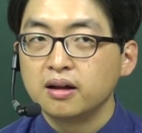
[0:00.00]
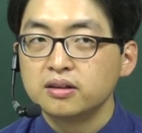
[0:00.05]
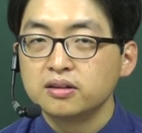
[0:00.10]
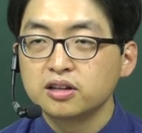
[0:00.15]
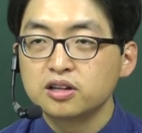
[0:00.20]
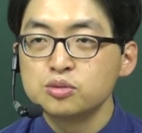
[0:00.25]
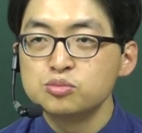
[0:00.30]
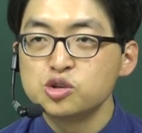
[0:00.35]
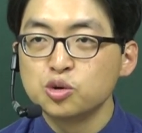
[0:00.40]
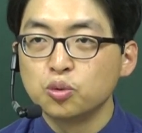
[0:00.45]

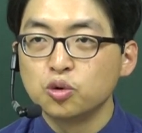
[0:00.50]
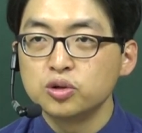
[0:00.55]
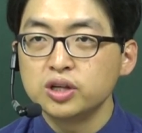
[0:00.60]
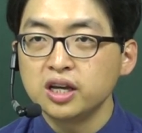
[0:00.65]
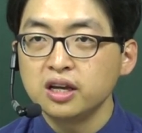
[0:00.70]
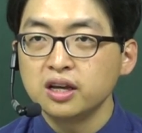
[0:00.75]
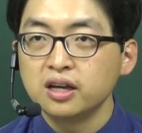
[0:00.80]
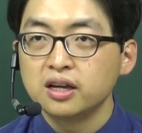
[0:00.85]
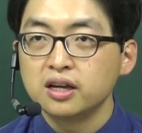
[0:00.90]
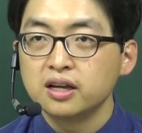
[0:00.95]
느낌 좀
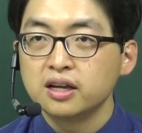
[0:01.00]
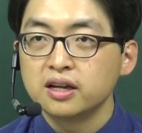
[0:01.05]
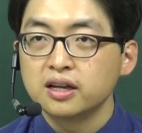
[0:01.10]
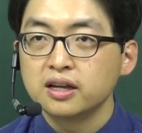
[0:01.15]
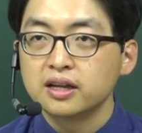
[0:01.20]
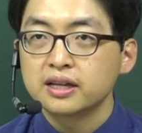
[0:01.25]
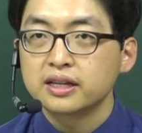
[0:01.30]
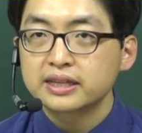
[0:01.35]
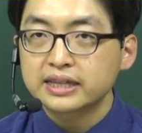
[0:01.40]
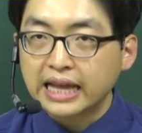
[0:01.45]
오니?
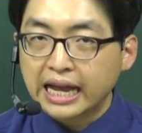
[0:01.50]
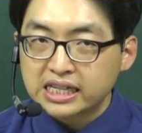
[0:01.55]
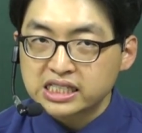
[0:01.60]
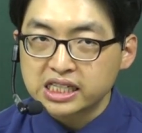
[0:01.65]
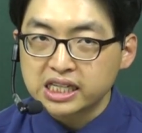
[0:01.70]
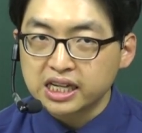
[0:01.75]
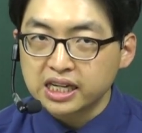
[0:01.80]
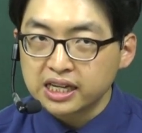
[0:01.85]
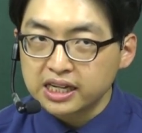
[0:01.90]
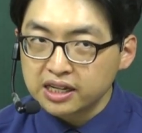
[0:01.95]

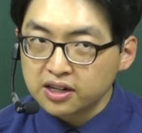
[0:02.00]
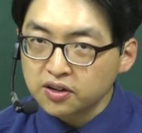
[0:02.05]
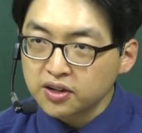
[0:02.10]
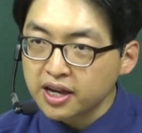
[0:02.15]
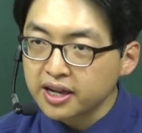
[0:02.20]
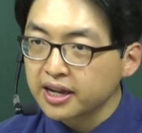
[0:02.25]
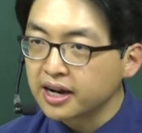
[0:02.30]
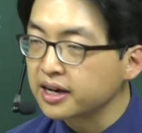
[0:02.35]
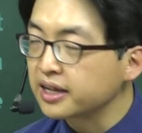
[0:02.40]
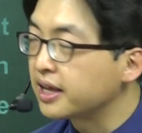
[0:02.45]
다시
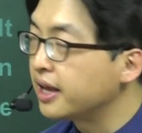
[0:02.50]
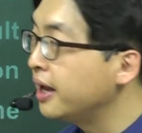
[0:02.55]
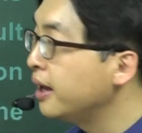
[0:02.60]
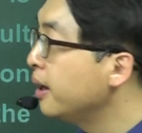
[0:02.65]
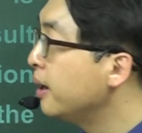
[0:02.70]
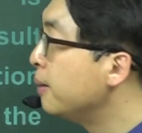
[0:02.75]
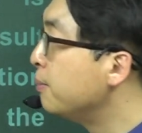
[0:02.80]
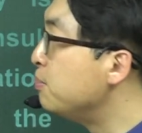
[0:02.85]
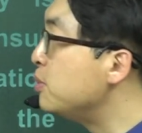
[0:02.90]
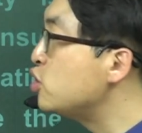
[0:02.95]
이렇게 얘기할게.
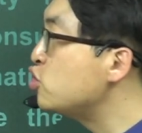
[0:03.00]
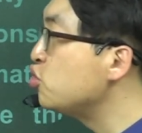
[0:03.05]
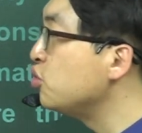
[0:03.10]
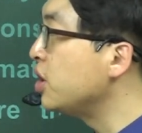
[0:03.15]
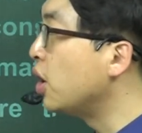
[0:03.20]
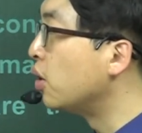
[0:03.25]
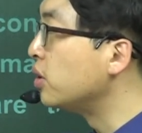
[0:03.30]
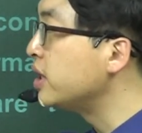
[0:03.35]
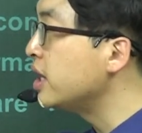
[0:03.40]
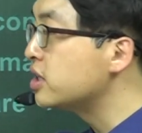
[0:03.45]

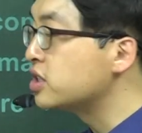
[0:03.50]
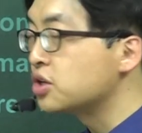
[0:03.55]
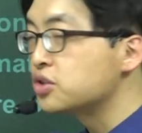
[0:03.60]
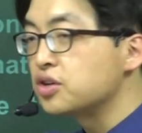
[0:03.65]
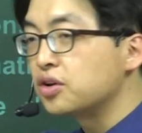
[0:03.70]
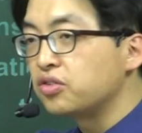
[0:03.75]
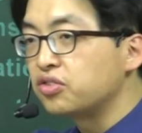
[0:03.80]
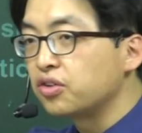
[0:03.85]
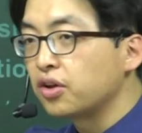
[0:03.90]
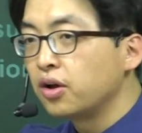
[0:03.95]
밑줄이 어디에
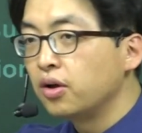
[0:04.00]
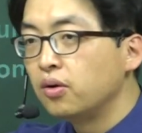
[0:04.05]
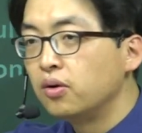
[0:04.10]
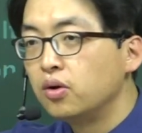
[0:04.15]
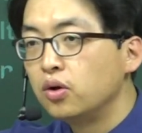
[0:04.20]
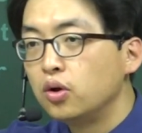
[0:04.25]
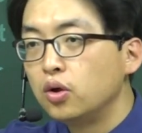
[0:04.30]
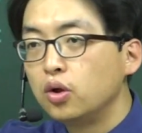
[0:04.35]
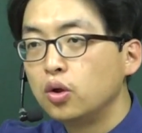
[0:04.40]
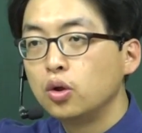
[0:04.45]
쳐져 있어요?
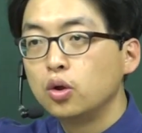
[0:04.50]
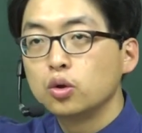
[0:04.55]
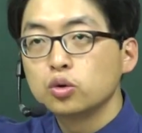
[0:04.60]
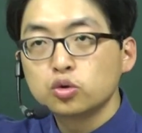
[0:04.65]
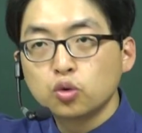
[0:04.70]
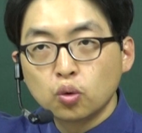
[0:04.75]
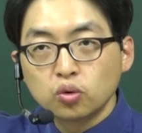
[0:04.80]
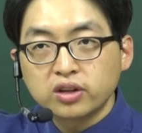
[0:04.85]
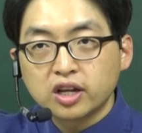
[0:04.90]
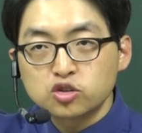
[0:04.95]

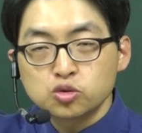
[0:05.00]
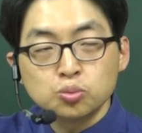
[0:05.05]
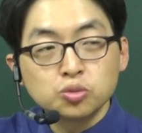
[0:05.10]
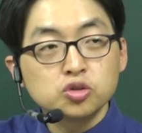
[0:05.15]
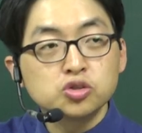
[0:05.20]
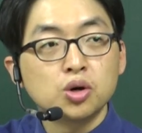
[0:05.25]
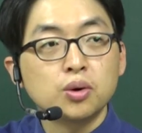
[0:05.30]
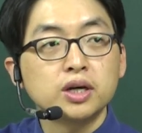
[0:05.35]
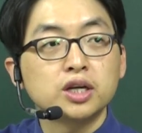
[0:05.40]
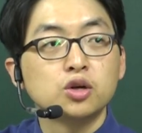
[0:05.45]
동사. 좀
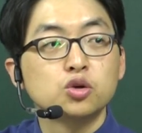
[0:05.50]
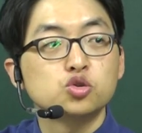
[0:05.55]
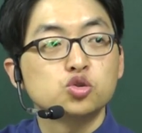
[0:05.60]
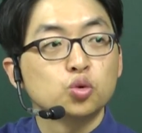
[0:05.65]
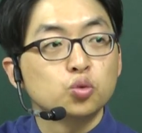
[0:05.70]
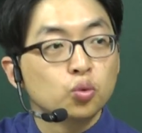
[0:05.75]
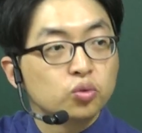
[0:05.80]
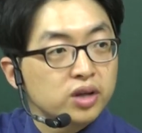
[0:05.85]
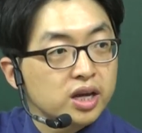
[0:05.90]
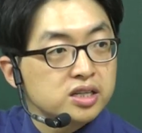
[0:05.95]
더 정확히는
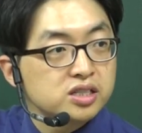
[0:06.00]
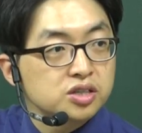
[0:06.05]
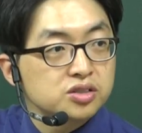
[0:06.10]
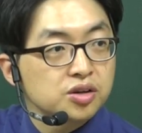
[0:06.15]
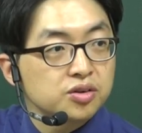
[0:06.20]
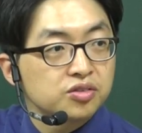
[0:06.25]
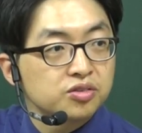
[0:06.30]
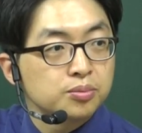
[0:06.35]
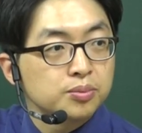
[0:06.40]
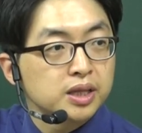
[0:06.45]
조동사에
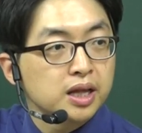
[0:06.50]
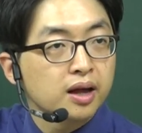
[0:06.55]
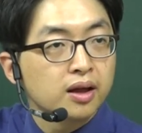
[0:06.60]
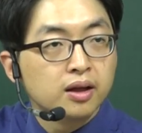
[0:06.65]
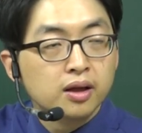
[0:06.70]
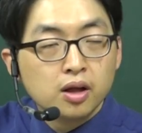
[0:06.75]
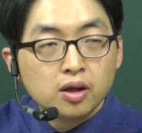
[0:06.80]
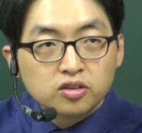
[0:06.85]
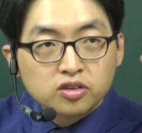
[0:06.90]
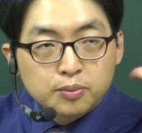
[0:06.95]
쳐져 있습니다.
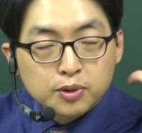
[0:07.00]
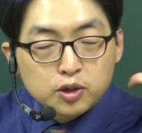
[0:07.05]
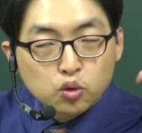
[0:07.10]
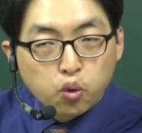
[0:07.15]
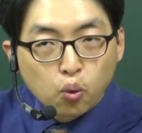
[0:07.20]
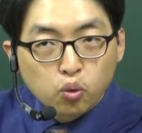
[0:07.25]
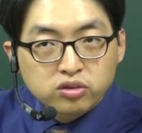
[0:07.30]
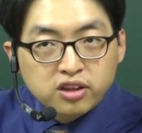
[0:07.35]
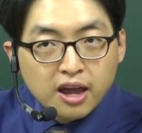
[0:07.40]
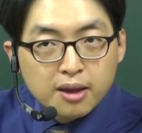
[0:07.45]
선생님
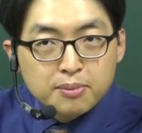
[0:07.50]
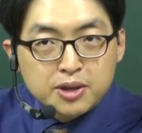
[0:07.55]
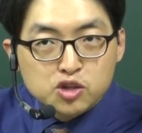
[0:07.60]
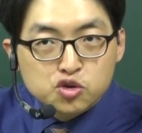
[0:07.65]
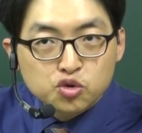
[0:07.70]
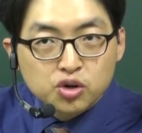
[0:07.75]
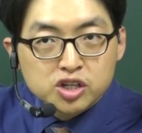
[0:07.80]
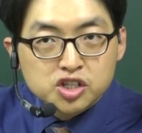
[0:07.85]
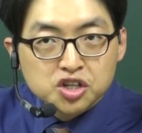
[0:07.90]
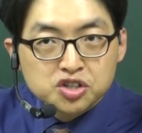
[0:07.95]
동사의
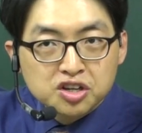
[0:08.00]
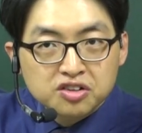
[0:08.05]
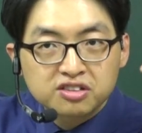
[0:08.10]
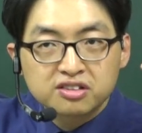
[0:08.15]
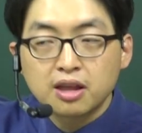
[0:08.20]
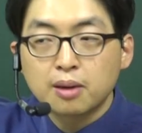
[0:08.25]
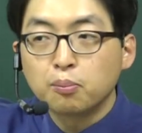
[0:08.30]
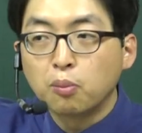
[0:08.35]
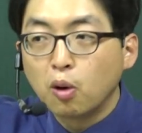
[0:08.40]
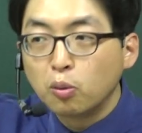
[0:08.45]
밑줄이 쳐져 있을
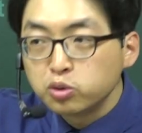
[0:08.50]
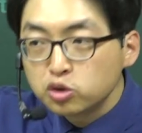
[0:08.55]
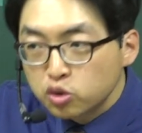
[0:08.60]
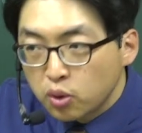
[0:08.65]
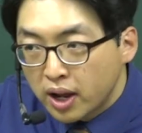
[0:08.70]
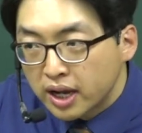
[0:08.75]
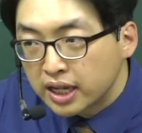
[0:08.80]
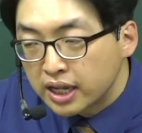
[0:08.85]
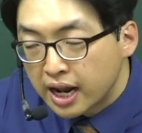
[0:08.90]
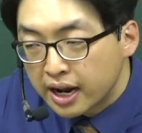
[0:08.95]
때
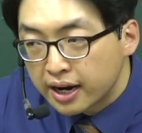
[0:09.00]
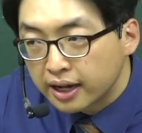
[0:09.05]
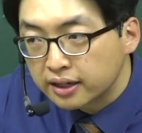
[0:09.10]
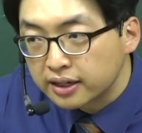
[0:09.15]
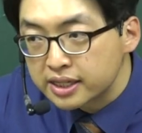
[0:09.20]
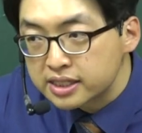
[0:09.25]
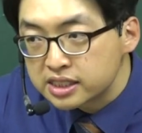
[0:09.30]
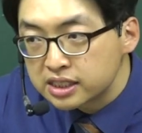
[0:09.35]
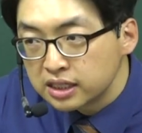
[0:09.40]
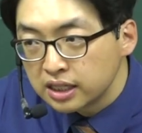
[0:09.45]
뭐부터 확인하라
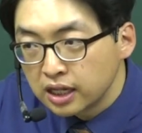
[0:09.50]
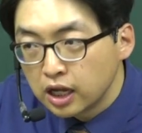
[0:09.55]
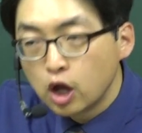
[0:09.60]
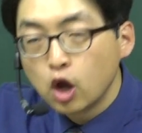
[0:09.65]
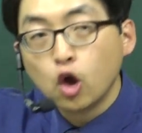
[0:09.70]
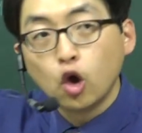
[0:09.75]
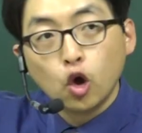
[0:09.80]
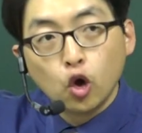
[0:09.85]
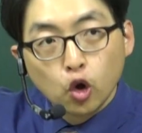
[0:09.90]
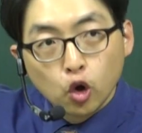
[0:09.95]
그랬지?
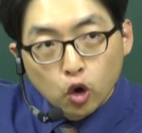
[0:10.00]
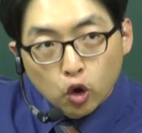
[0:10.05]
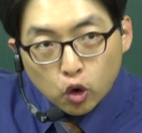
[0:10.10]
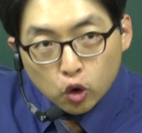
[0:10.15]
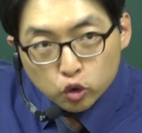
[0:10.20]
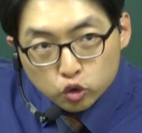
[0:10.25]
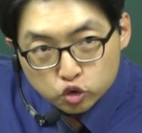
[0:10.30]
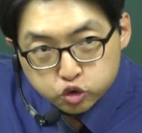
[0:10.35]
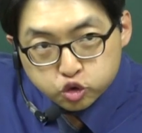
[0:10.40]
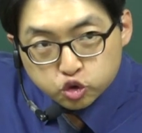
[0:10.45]

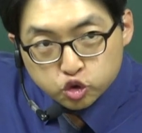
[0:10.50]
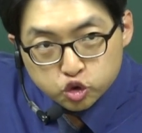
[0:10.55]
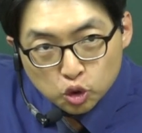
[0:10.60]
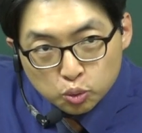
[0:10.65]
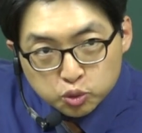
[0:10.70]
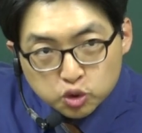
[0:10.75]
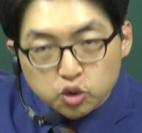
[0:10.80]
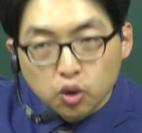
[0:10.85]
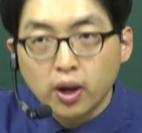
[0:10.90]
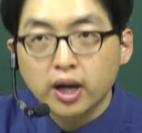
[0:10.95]

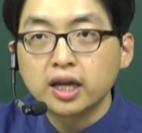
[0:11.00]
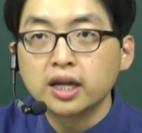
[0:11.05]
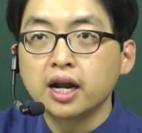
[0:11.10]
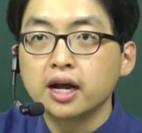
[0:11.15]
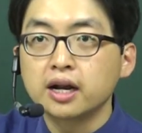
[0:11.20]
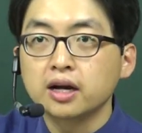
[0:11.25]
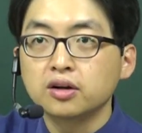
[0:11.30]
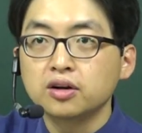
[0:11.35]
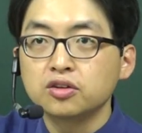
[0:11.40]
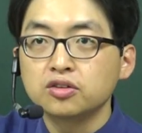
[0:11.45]
구조부터
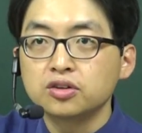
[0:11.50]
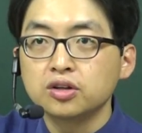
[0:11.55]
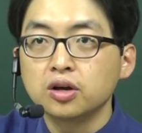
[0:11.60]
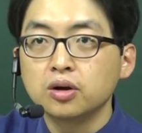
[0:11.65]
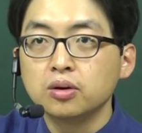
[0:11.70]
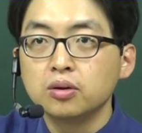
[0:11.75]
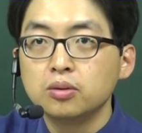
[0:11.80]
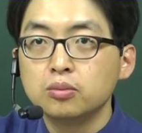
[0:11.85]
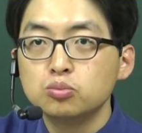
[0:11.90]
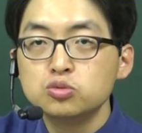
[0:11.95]
확인하라 그랬어요.
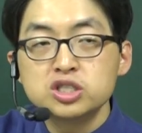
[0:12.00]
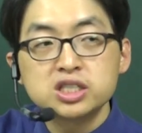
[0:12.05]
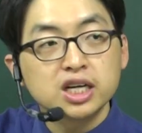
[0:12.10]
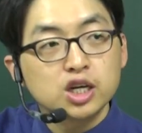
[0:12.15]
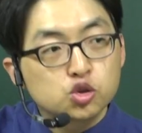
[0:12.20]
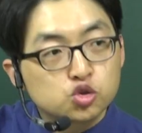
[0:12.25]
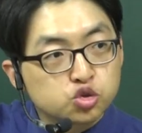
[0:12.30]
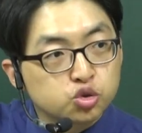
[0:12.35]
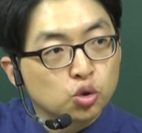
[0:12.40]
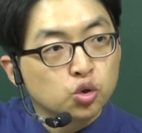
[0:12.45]

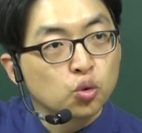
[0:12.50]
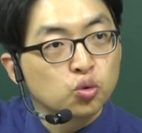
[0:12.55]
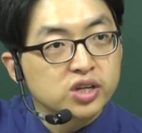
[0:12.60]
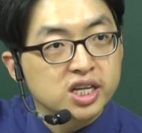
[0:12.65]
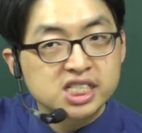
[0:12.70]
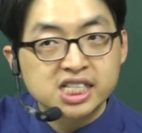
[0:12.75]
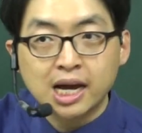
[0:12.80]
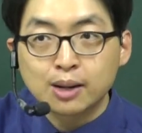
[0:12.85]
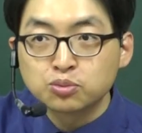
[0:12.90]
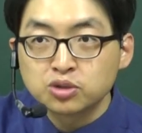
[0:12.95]
문장의 주어
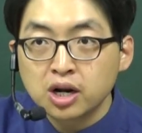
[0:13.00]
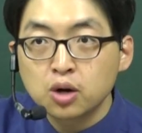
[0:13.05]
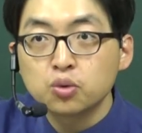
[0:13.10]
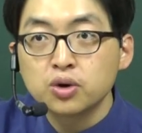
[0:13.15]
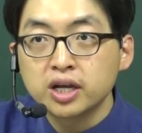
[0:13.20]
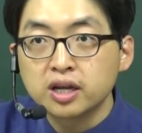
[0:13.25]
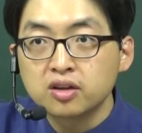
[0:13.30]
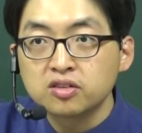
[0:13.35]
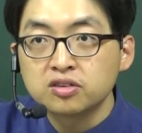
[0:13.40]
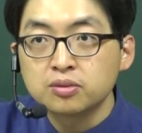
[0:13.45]
동사 잡으라고
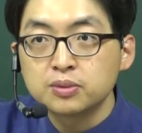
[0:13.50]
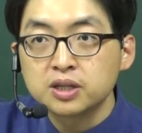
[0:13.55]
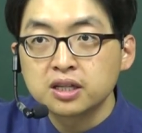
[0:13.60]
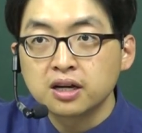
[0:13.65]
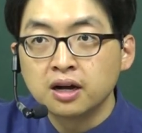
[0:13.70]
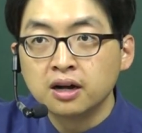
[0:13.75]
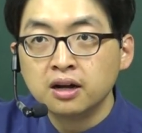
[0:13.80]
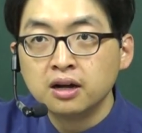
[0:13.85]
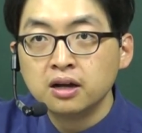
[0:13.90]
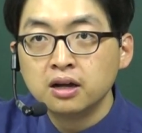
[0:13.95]

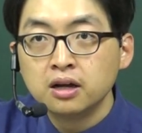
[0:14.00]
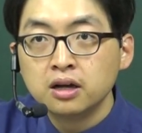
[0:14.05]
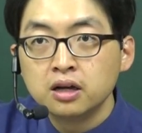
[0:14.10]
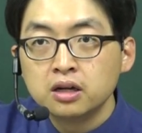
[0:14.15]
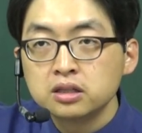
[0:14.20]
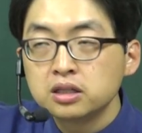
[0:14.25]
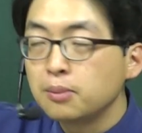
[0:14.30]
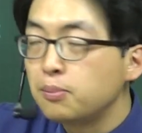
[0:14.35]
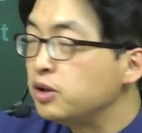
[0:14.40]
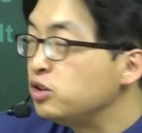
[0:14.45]
얘기했습니다.
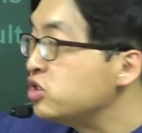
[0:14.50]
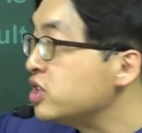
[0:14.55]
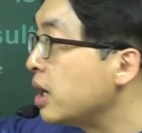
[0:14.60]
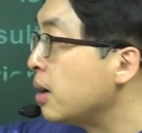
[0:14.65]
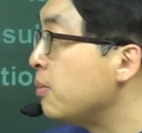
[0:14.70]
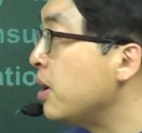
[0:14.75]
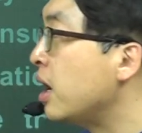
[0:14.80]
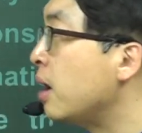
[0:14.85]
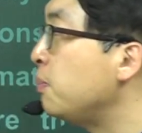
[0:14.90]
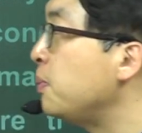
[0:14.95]
근데
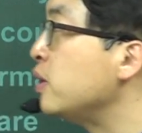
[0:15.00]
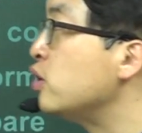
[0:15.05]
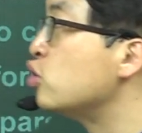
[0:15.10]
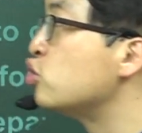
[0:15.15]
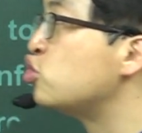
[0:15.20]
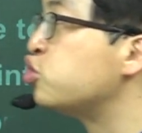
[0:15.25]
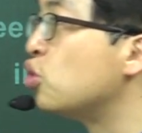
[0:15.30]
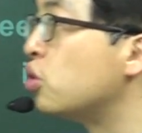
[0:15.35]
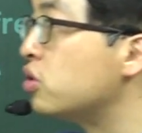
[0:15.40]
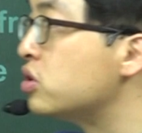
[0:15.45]
문장의 맨 앞에 있는
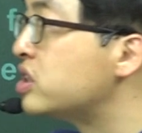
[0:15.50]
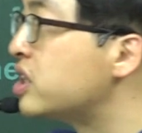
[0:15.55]
주어를